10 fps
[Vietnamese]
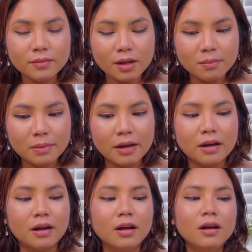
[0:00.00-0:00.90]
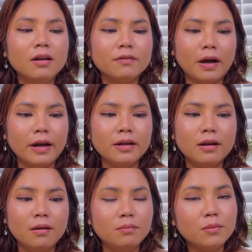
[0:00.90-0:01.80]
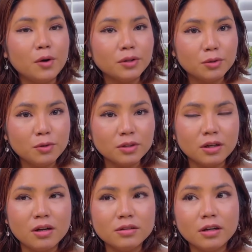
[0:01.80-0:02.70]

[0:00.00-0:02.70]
mà phải ờ, bôi thuốc cho nó